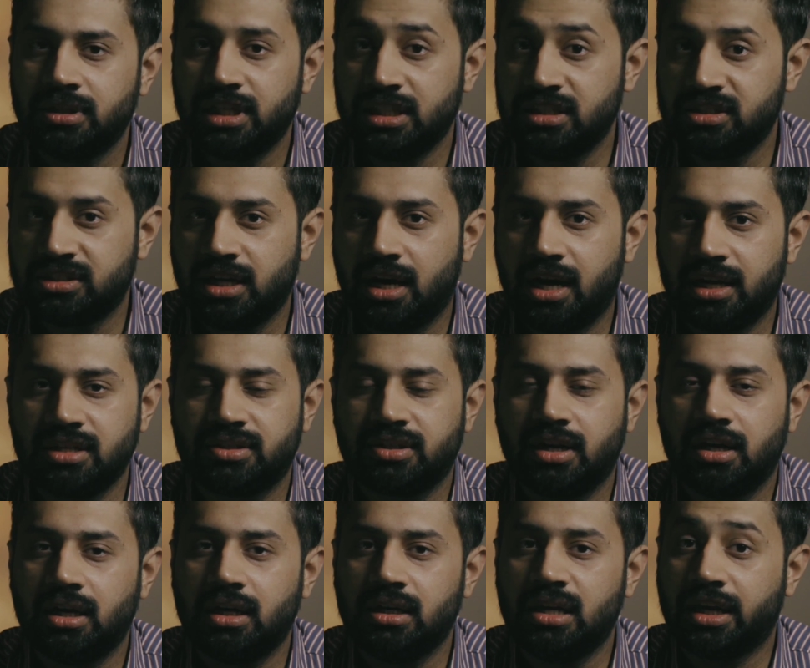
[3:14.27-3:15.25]
इंसान
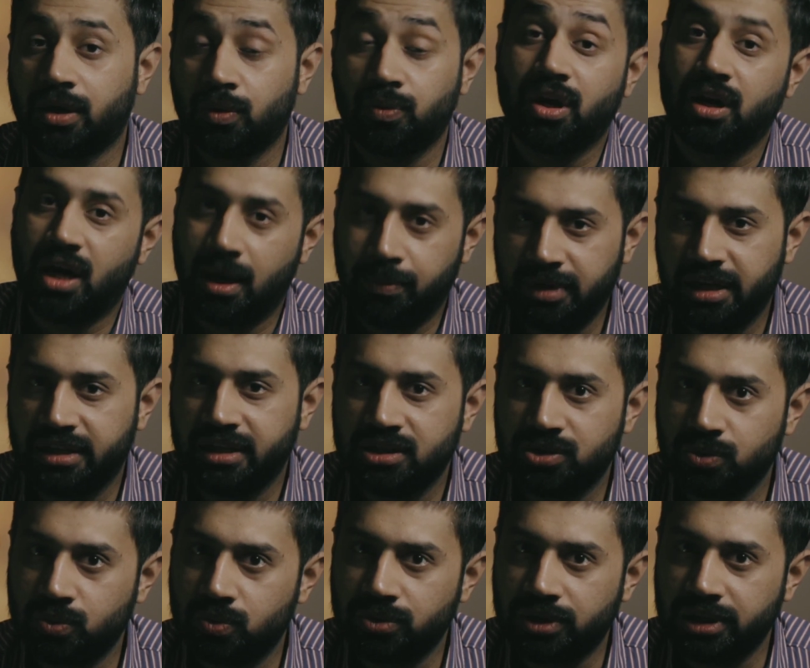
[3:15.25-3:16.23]
इसका हल है क्योंकि हमने ये
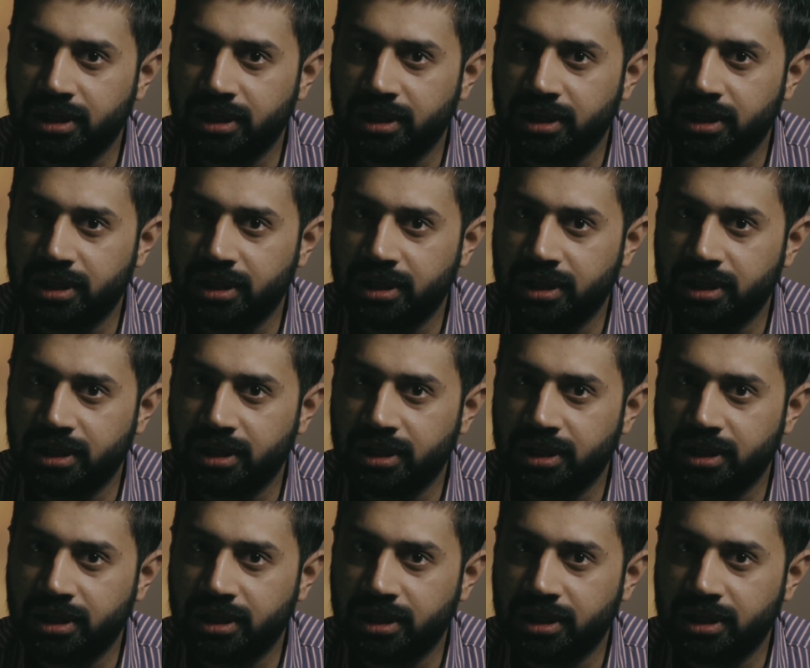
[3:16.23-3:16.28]
शुरू